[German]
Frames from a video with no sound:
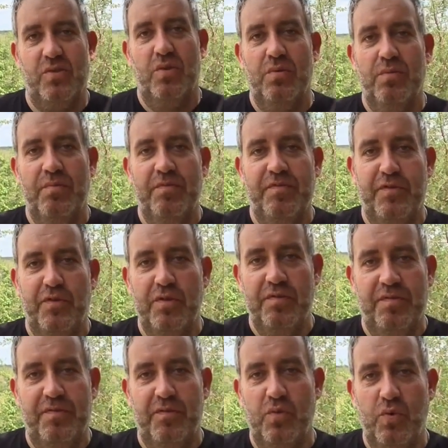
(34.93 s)
Um
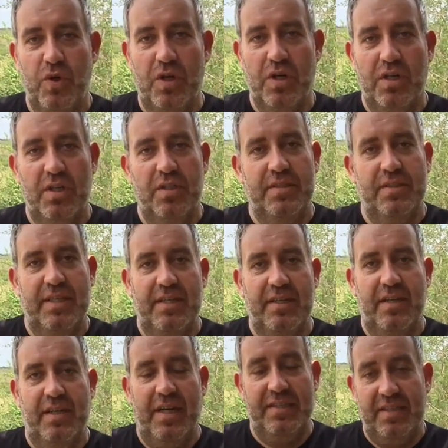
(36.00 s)
5 Uhr
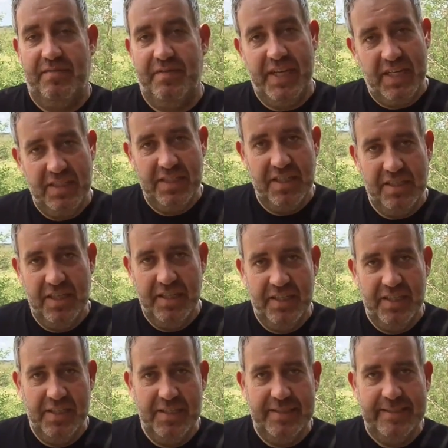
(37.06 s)
der, hat der Wecker
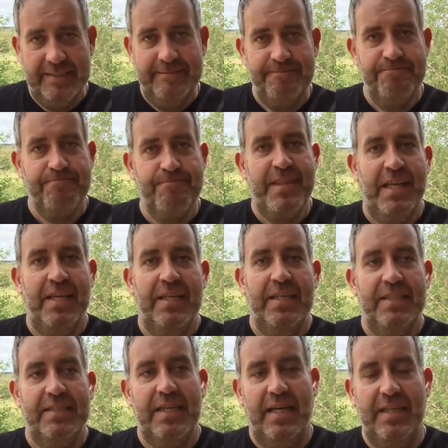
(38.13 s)
geklingelt,
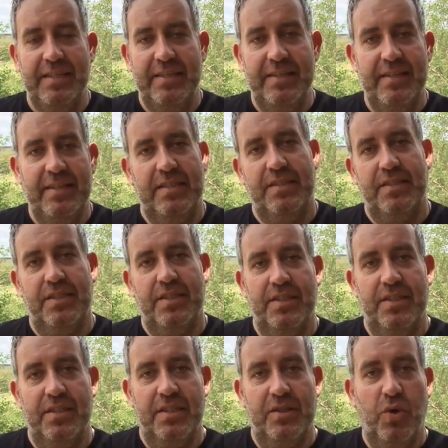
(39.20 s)
dann
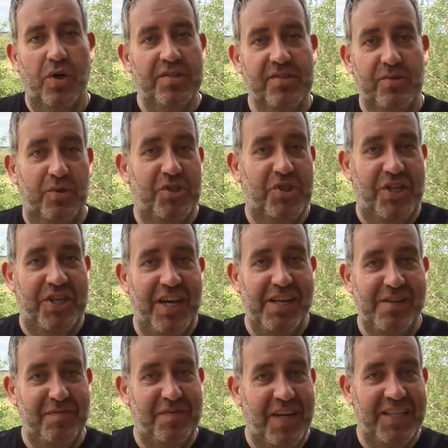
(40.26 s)
äh, kurz und
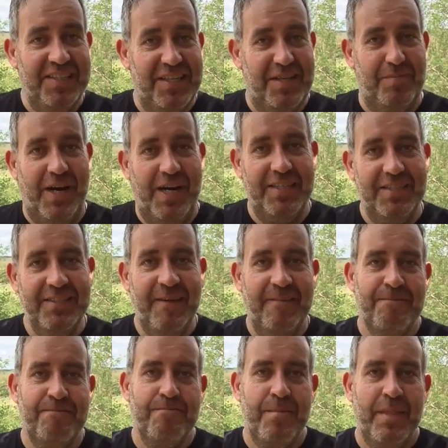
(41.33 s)
schnell fertig machen.
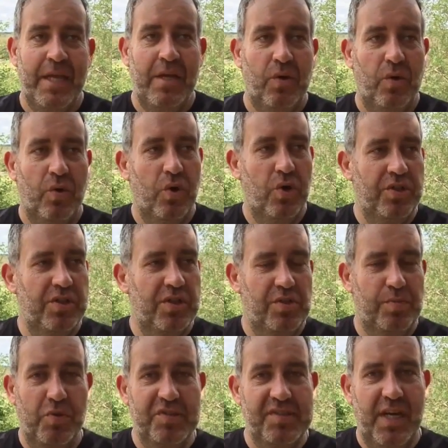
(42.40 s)
Und
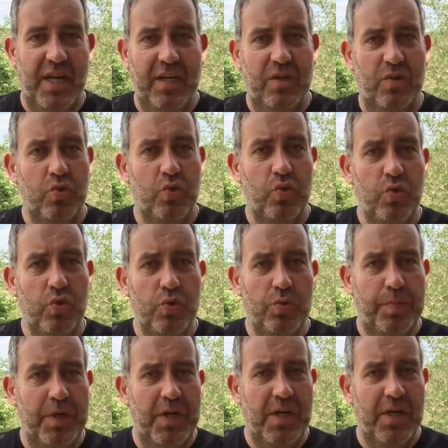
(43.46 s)
ich muss sagen,
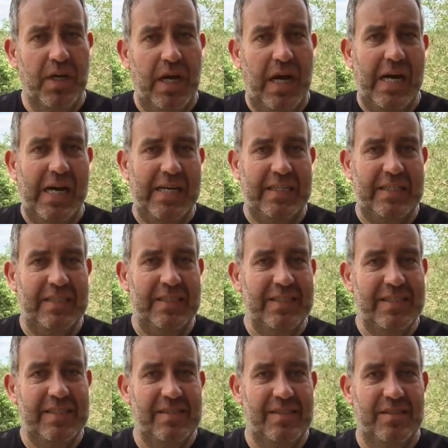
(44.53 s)

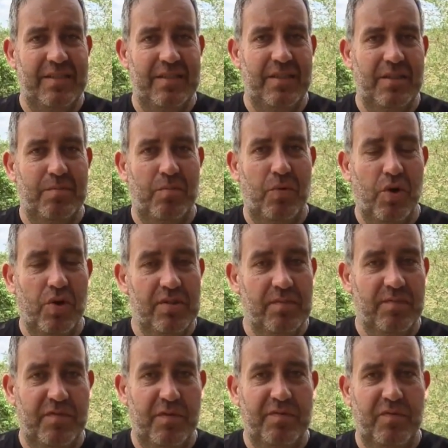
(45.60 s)
überragend, äh, morgens
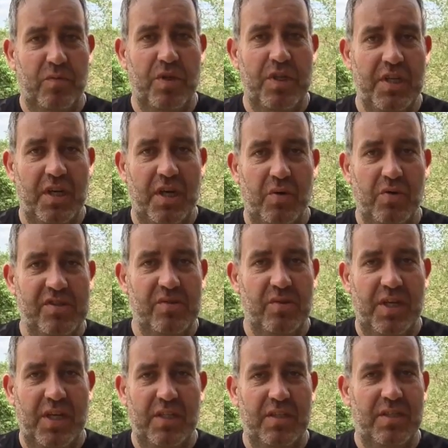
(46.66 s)
um 5 Uhr hier
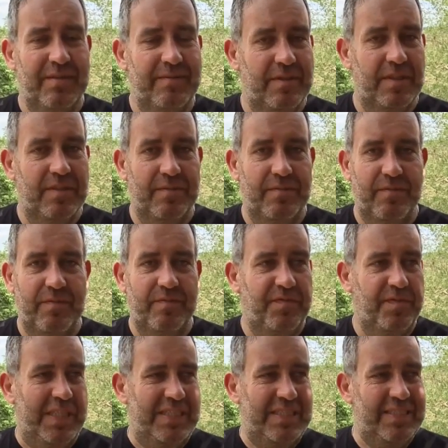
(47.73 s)
rauszugehen. Äh,
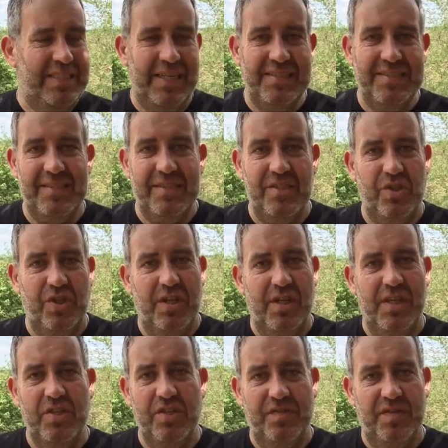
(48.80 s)
fantastische
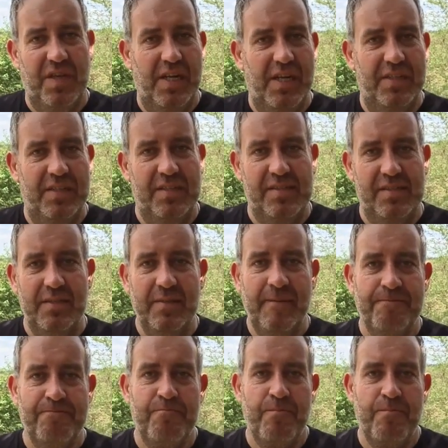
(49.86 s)
Lichtverhältnisse.